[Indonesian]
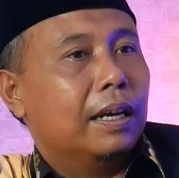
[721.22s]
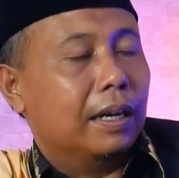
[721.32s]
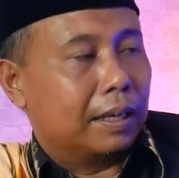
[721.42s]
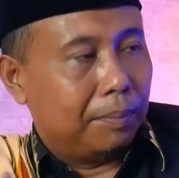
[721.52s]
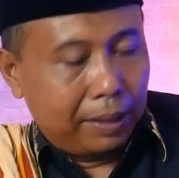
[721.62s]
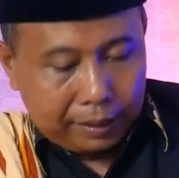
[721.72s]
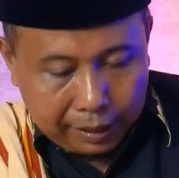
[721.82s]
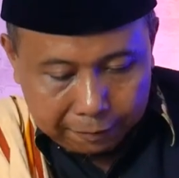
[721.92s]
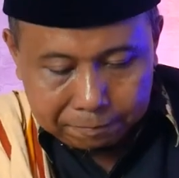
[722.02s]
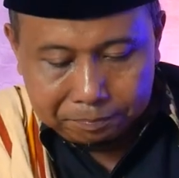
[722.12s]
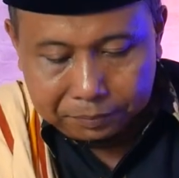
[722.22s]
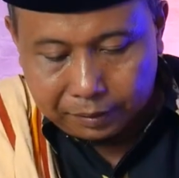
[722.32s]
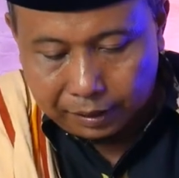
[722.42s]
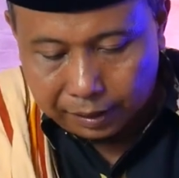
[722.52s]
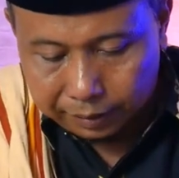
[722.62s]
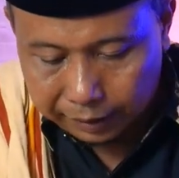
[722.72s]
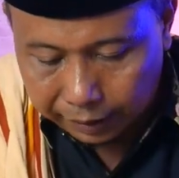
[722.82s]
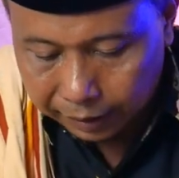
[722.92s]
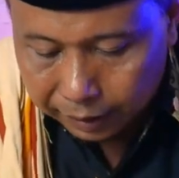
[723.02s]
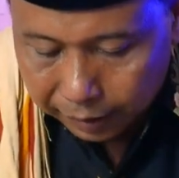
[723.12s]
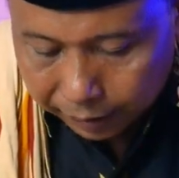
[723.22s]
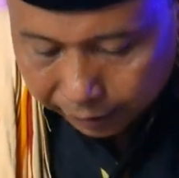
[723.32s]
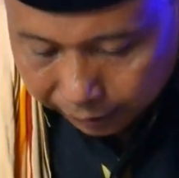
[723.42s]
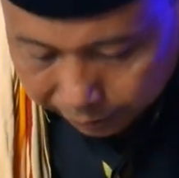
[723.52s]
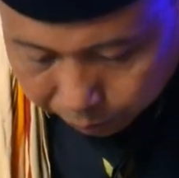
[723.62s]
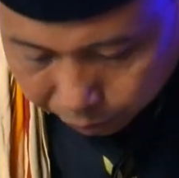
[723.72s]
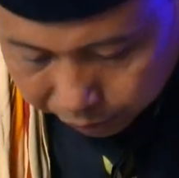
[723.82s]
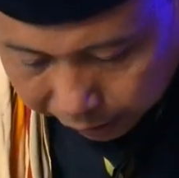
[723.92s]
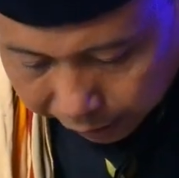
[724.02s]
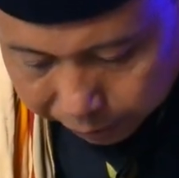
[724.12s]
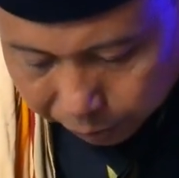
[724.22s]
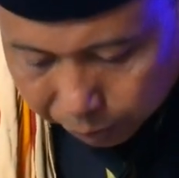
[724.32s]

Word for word: uh, kebaikan. Oke. Itu setelah itu